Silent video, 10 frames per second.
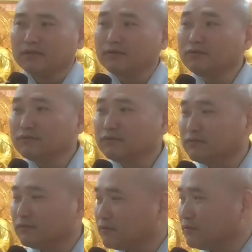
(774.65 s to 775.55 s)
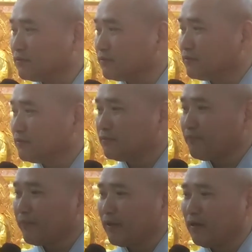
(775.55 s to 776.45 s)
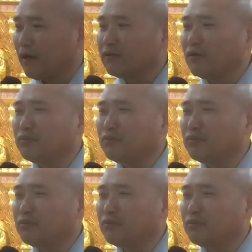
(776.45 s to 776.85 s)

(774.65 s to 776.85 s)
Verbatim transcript: 이런 그 하다